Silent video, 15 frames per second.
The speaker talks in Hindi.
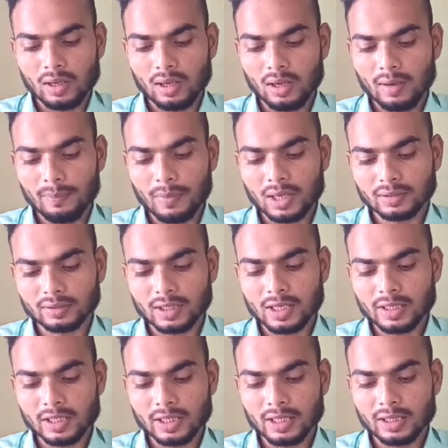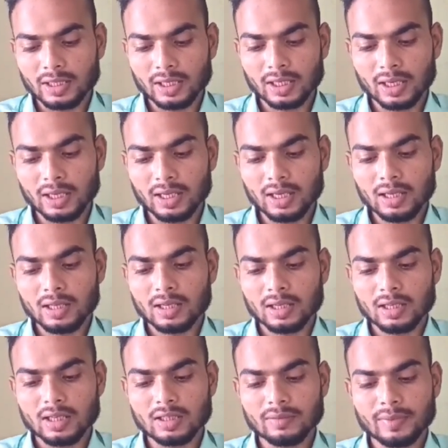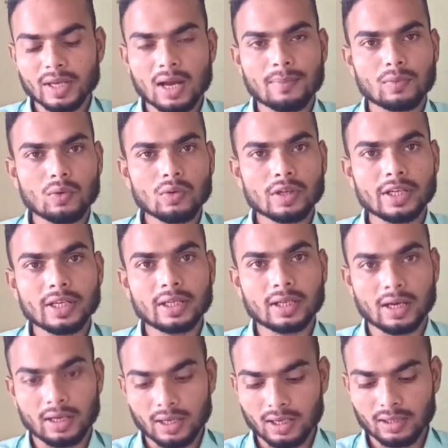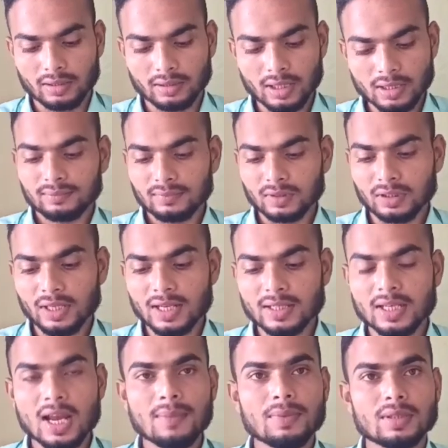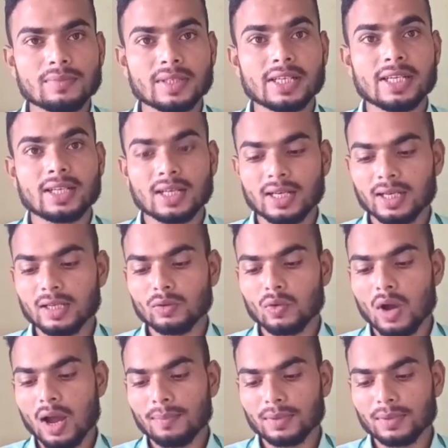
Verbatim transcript: पर्सनल डिटेल दिख रही है इसमें आपको क्लिक करना है जैसे जैसे आप इसमें क्लिक करेंगे तो